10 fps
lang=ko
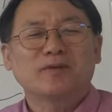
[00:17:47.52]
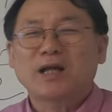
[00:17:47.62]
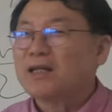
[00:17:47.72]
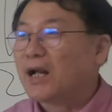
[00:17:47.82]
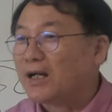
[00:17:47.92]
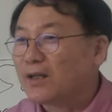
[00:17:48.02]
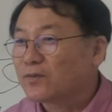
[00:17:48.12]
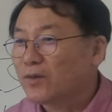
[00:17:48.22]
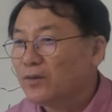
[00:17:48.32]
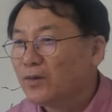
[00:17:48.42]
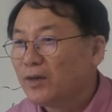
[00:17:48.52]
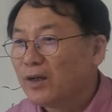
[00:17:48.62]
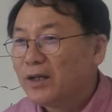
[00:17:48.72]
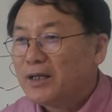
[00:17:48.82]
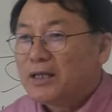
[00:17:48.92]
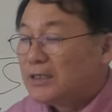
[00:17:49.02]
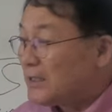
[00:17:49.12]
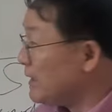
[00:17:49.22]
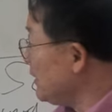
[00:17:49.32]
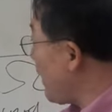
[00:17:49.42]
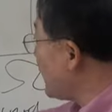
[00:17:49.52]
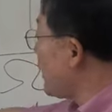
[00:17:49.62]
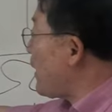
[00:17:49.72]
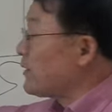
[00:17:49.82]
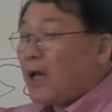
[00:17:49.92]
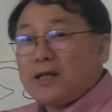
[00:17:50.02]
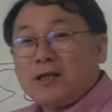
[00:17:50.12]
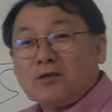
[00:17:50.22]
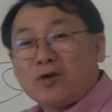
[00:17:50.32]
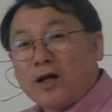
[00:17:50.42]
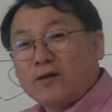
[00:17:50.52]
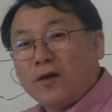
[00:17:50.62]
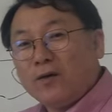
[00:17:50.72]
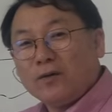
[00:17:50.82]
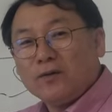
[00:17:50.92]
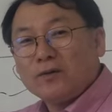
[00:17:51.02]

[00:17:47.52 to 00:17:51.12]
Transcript: 사인 안 했어요? 이 맹세반 사인인 줄 아세요?